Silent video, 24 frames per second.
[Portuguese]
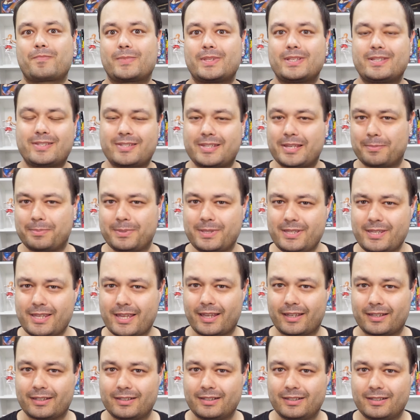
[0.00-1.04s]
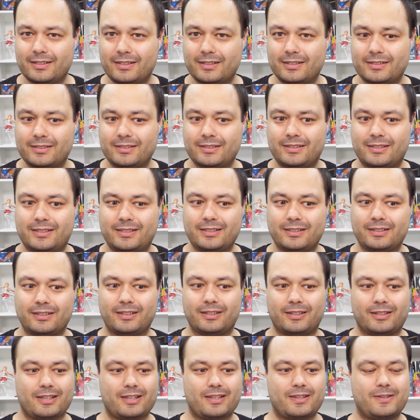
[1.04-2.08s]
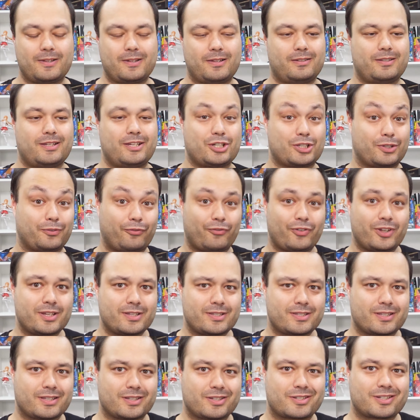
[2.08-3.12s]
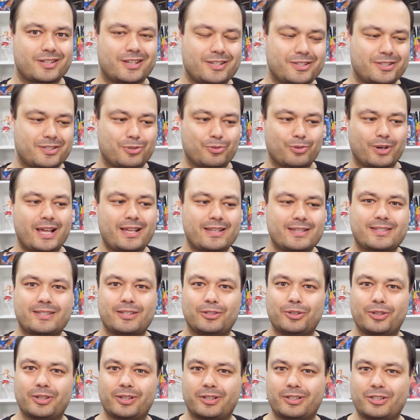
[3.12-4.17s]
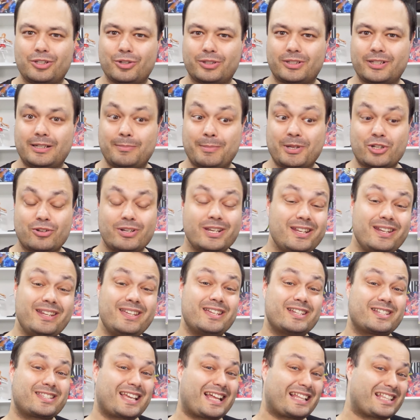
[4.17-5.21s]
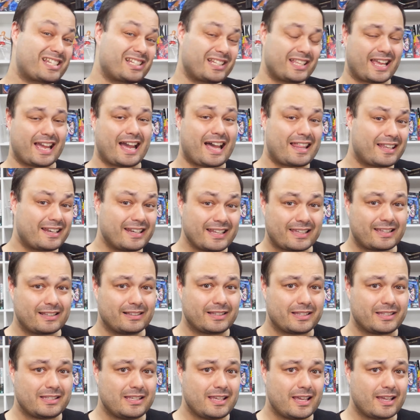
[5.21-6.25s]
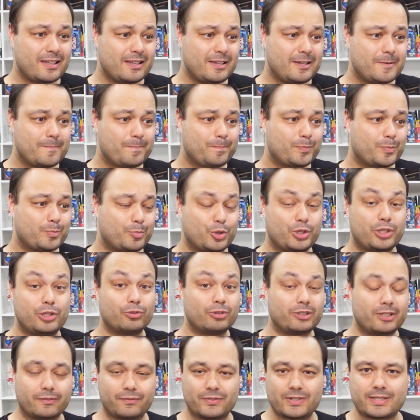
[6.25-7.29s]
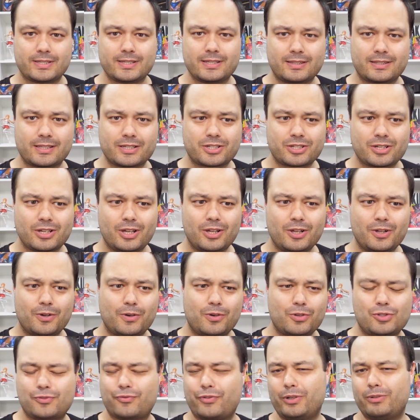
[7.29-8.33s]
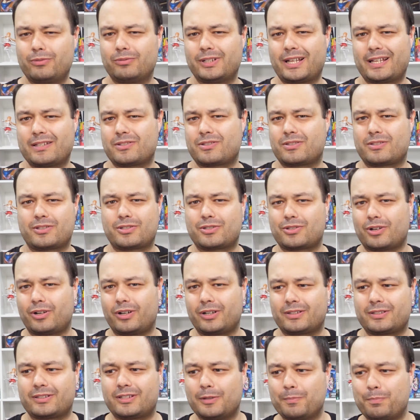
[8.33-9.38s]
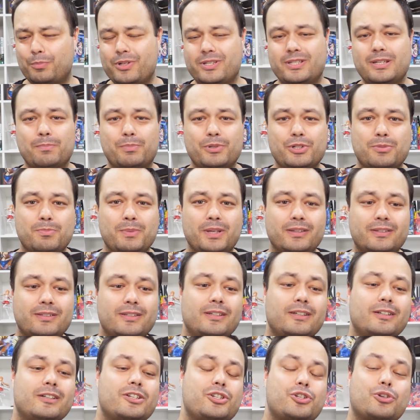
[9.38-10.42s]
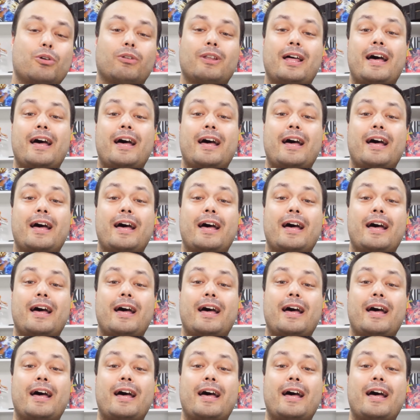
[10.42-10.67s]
sabia que as defesas, a segurança da Kyoto Animation iria estar desligada naquele dia, porque iam ter visitas, ou se foi um lance de sorte que ele por simplesmente chegou